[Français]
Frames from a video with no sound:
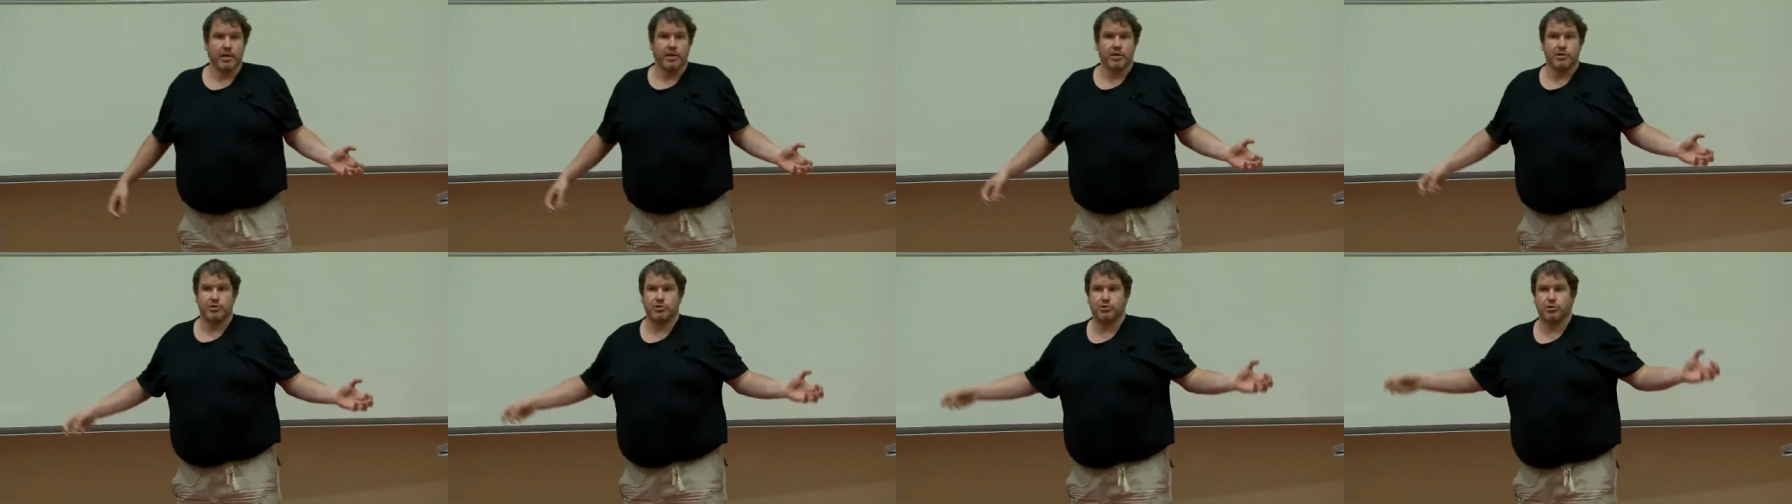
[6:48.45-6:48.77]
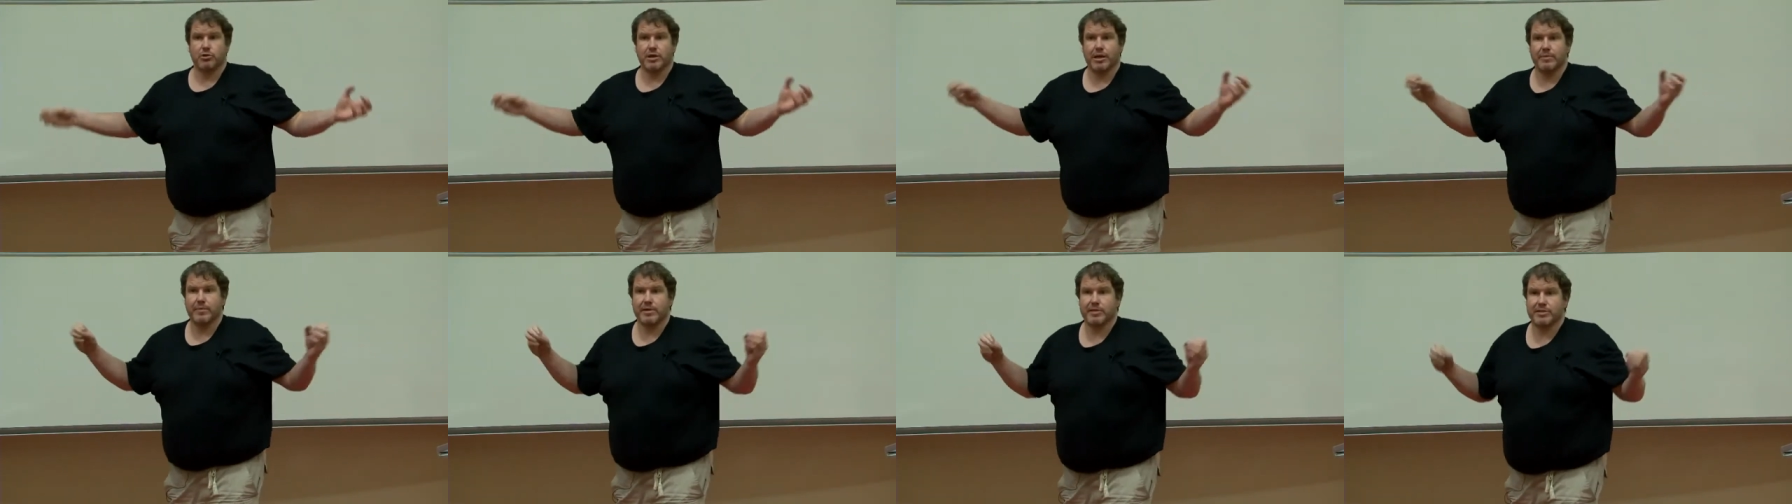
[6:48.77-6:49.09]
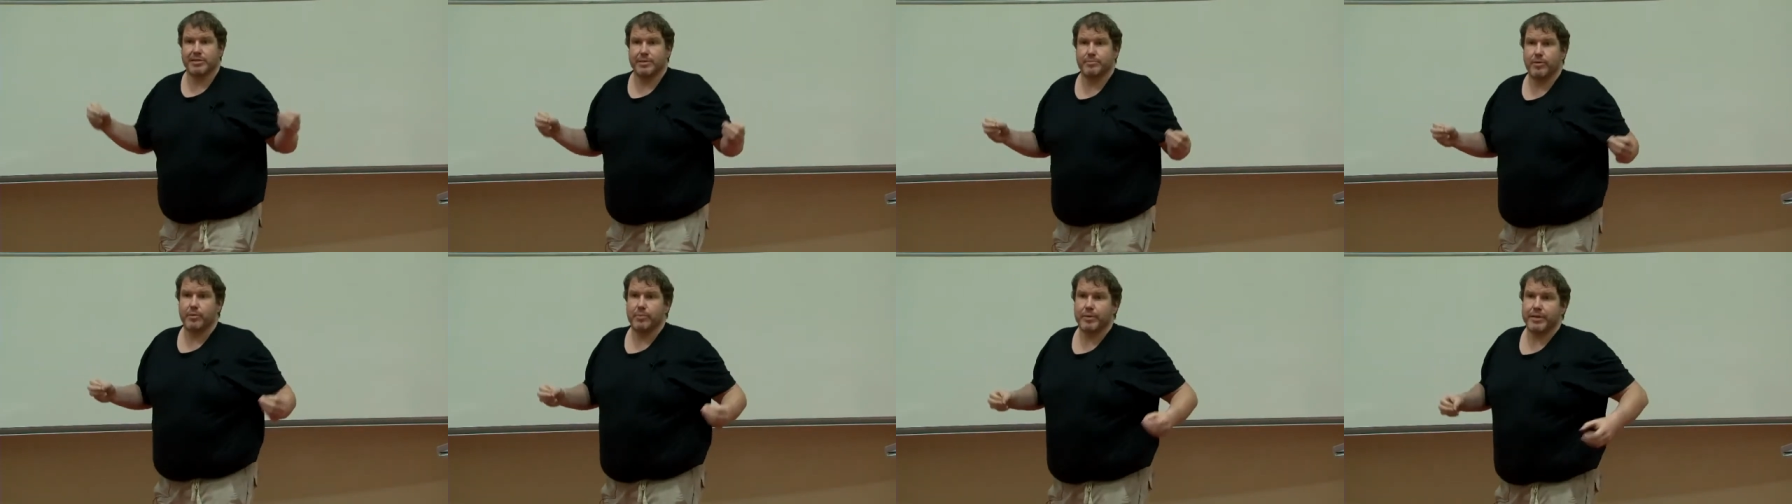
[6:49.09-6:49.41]
sur la base
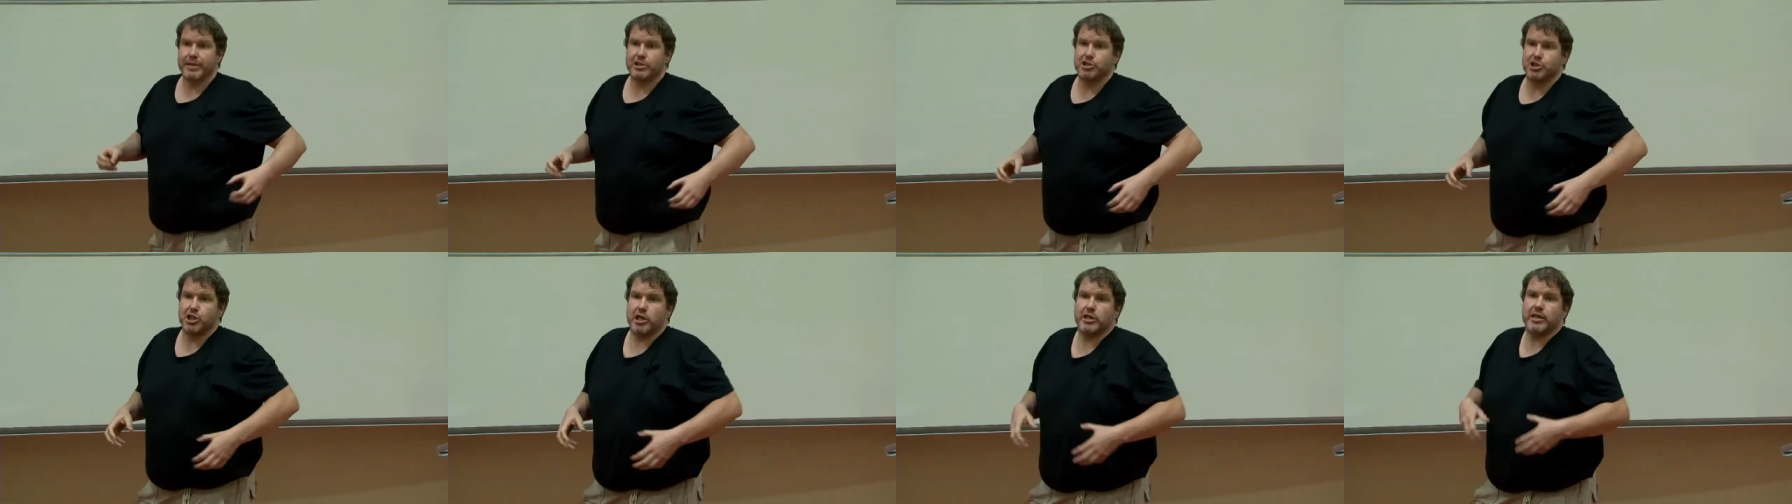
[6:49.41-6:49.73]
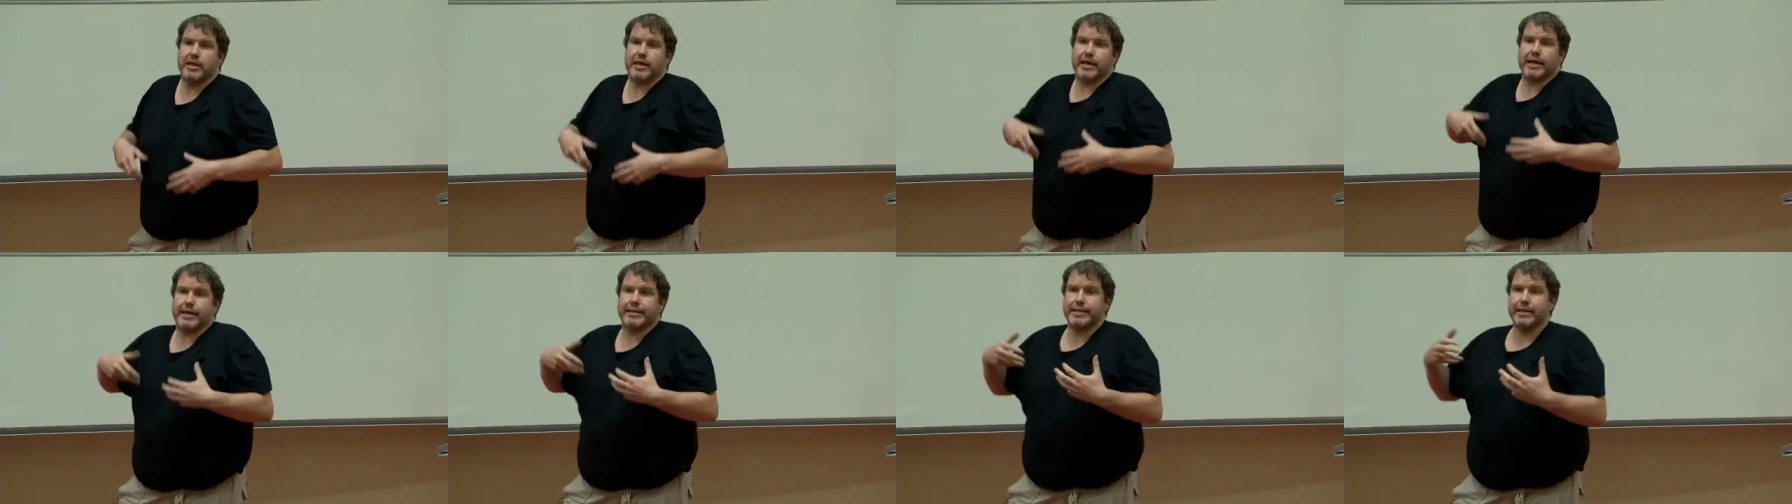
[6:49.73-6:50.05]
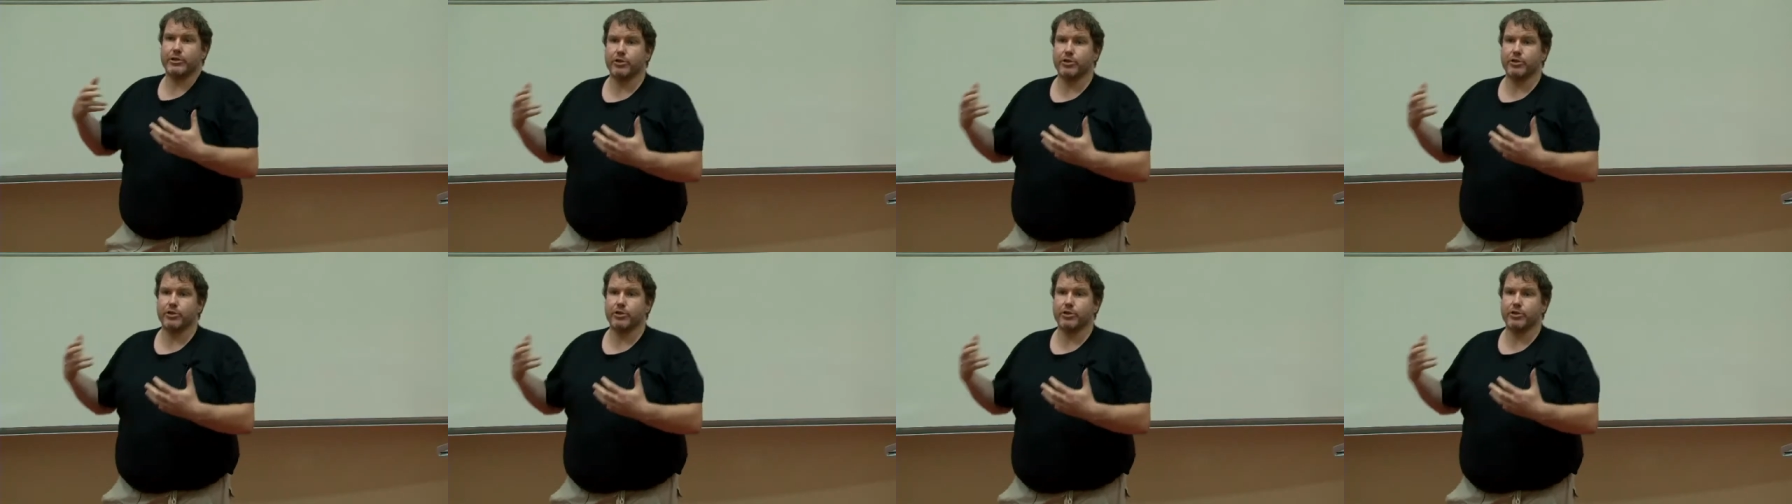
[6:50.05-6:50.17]
de propriétés, générer des